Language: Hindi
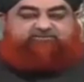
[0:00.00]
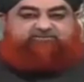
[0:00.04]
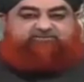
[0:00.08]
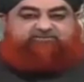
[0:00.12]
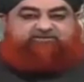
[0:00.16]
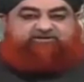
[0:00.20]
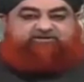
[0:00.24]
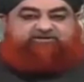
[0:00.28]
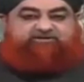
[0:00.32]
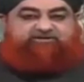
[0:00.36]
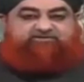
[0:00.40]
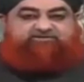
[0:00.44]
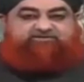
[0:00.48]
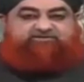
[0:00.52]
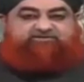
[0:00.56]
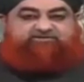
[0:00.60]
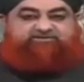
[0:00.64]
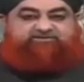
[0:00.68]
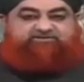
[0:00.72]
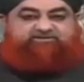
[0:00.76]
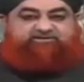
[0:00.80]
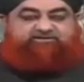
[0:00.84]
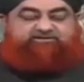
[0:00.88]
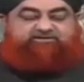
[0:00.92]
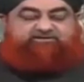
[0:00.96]
कपड़े नहीं
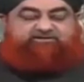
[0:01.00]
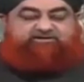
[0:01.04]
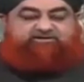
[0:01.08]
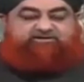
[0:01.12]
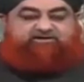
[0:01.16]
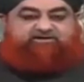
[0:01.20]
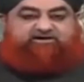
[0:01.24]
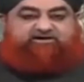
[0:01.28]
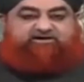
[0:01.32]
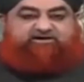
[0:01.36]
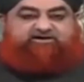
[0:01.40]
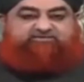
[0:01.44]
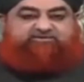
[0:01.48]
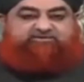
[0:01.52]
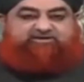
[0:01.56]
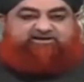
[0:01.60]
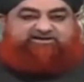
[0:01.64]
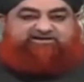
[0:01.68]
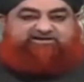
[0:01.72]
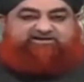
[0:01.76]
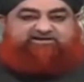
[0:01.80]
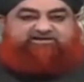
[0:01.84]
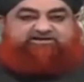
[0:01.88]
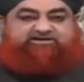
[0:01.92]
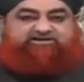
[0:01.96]
बदलते आप
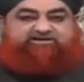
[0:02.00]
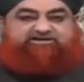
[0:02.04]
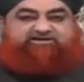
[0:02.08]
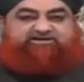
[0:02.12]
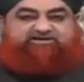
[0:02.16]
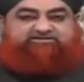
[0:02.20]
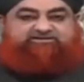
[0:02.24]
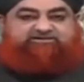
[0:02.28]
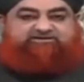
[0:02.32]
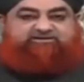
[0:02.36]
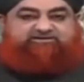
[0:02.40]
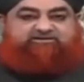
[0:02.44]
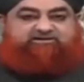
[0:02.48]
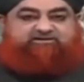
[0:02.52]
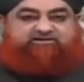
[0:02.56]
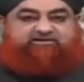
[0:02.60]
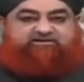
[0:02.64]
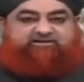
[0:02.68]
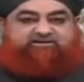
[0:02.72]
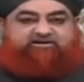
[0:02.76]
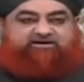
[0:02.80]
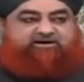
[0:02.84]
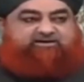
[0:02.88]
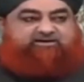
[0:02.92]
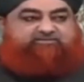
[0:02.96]
खाना नहीं खाते
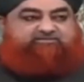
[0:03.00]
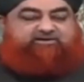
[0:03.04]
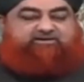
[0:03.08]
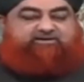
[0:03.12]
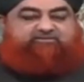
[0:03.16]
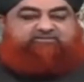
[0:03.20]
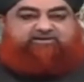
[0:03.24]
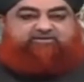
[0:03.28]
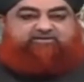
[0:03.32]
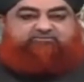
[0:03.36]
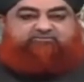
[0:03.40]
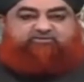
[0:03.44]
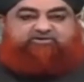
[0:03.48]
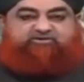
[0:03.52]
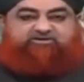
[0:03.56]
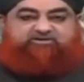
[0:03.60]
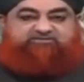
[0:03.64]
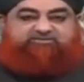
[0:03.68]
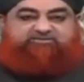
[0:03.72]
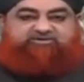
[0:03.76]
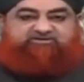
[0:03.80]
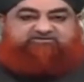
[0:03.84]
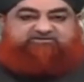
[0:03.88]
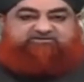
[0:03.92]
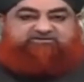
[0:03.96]
आप माँ बाप को नहीं
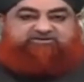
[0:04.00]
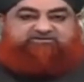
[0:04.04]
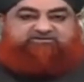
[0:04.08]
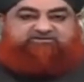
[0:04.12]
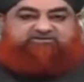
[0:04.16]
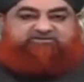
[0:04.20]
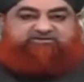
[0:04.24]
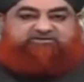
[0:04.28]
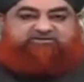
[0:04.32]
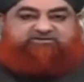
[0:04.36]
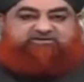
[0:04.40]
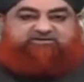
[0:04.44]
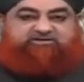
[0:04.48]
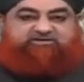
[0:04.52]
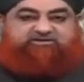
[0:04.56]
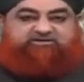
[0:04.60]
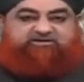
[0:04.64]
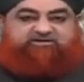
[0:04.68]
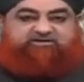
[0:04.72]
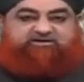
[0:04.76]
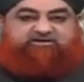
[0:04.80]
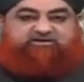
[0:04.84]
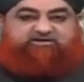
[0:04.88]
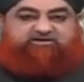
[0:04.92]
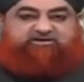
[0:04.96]
पहचानते
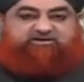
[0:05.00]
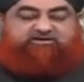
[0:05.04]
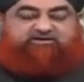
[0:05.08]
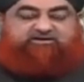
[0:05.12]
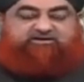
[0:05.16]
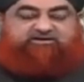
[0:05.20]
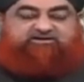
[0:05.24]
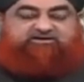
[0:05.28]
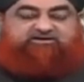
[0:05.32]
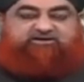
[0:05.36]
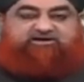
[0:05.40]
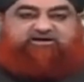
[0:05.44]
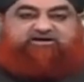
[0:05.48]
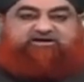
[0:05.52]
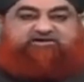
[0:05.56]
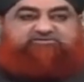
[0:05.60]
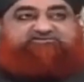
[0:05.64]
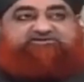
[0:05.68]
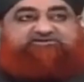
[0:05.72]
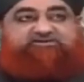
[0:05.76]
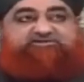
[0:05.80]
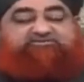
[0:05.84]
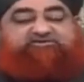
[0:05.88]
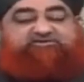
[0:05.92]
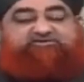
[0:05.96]
या आप
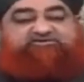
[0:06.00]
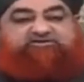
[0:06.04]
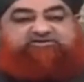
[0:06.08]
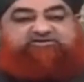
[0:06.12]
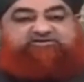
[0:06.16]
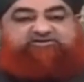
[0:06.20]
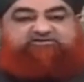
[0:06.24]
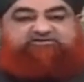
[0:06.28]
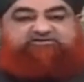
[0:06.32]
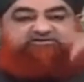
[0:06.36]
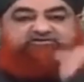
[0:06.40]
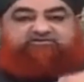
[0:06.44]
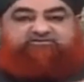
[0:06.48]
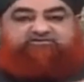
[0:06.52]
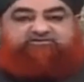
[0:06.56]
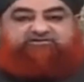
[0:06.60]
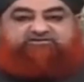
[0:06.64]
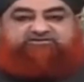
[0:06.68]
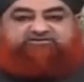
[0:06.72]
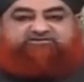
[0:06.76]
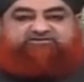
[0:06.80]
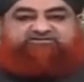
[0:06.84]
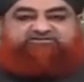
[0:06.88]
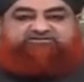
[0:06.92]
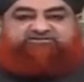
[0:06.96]
छत पे चढ़ के तीसरी
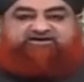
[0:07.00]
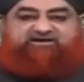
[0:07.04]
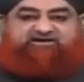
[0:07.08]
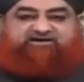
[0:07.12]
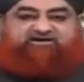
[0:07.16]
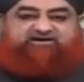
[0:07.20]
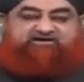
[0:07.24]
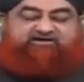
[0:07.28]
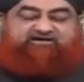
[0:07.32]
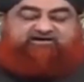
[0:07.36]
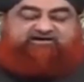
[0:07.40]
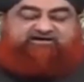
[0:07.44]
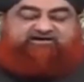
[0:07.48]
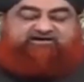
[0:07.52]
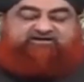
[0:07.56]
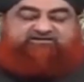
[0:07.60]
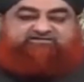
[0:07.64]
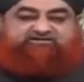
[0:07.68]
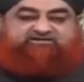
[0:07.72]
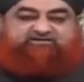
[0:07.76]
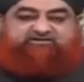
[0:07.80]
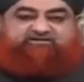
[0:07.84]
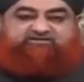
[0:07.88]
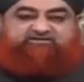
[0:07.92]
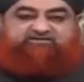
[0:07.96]
मंजिल से छलांगे लगा
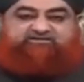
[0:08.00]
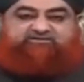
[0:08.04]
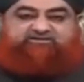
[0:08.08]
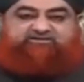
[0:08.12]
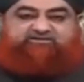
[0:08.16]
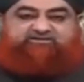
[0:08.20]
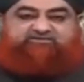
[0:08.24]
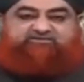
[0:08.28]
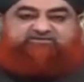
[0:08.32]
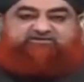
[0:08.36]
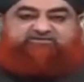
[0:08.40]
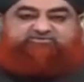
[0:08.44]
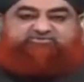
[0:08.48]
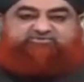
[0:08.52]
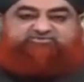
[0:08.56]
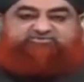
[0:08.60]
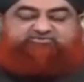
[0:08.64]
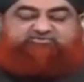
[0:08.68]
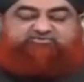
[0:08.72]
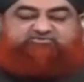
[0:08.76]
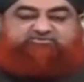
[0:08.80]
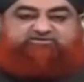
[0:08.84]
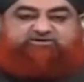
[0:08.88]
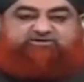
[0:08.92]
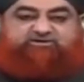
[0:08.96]
लेते हैं कि जी मेरा जहन तो
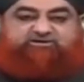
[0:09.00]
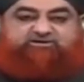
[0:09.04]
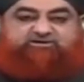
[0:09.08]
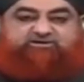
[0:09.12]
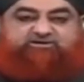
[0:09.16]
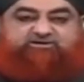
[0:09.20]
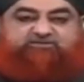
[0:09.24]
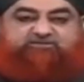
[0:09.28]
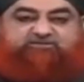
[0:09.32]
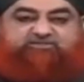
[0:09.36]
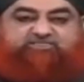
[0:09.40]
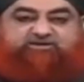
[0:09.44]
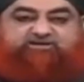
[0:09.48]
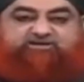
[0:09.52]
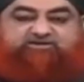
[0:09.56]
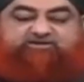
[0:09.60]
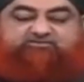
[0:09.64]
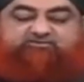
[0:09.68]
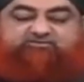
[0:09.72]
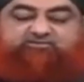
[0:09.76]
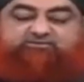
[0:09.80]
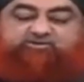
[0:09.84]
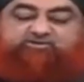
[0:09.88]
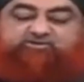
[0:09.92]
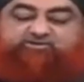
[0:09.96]
सुन था या
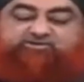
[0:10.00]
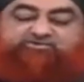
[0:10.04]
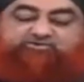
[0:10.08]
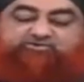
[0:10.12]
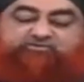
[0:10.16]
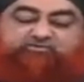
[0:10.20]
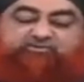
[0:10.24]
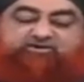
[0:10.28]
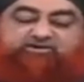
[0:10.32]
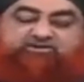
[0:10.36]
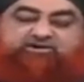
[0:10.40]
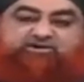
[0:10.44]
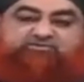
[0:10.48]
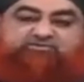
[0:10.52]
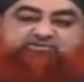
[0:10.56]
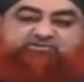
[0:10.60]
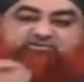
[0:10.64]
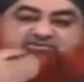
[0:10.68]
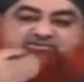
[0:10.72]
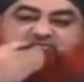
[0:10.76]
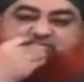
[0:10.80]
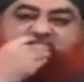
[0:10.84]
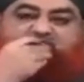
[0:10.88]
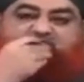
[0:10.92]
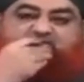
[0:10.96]
सुबह टिशू मक्खन
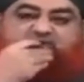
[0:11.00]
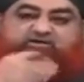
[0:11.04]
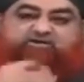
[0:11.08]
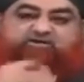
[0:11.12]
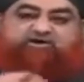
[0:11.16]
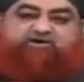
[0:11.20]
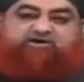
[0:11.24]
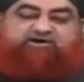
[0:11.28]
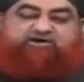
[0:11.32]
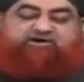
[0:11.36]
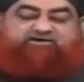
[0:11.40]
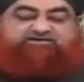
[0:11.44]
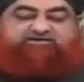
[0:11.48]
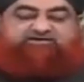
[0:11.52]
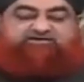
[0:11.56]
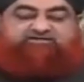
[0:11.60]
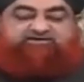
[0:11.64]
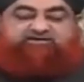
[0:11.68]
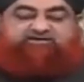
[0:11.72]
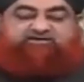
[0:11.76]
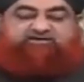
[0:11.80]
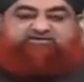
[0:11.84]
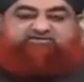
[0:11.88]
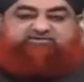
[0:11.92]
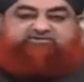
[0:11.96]
में भिगो के खा जाते
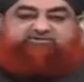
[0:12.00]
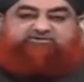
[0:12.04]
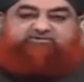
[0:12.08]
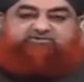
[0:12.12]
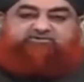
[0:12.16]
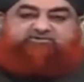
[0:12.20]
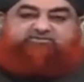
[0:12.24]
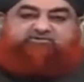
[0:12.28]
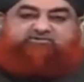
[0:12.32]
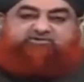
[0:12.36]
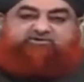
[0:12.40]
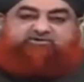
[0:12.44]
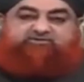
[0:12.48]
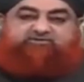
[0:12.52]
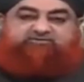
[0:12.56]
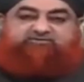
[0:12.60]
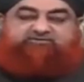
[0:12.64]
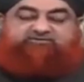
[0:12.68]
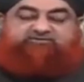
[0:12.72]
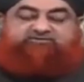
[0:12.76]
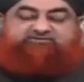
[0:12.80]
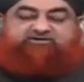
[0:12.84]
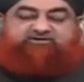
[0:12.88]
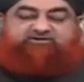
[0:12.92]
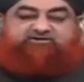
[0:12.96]
हैं कि जी मैं तो डब रोटी
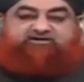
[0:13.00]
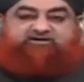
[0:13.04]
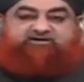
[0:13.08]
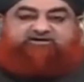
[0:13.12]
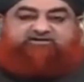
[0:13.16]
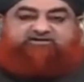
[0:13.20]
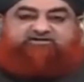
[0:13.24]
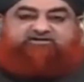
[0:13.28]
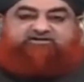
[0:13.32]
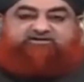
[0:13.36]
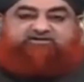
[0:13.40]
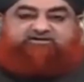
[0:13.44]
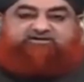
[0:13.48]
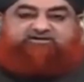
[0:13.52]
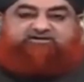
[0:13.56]
समझ के खा गया